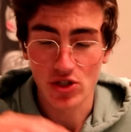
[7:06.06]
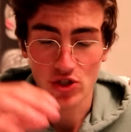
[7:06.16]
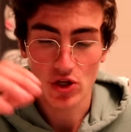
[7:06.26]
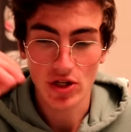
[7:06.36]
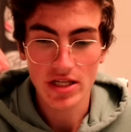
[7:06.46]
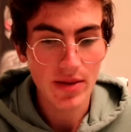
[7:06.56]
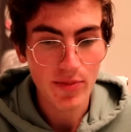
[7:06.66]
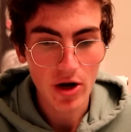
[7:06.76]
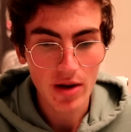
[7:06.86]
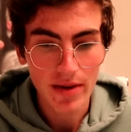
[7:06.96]
je ne sais
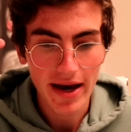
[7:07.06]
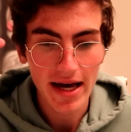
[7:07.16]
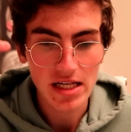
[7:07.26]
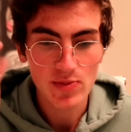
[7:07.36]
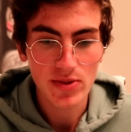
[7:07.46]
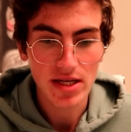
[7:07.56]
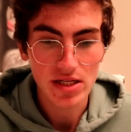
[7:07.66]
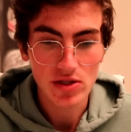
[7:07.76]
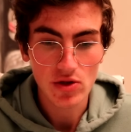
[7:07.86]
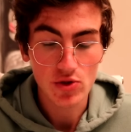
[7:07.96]
pas comment expliquer
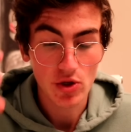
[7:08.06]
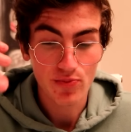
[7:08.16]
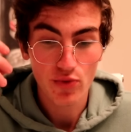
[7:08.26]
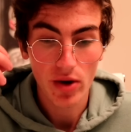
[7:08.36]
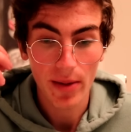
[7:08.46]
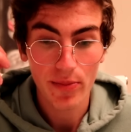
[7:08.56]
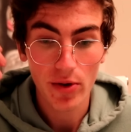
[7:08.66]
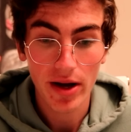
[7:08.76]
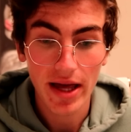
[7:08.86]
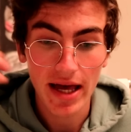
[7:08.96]
ça, je ne pourrais
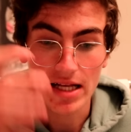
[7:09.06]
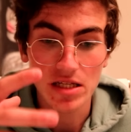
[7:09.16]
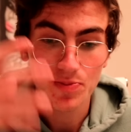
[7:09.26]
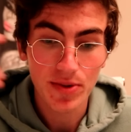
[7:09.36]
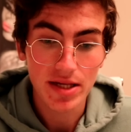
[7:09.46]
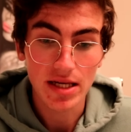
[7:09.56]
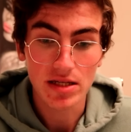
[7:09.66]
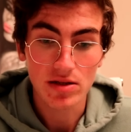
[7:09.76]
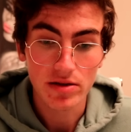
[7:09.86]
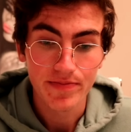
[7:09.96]
pas expliquer
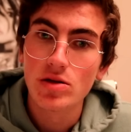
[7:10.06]
ça.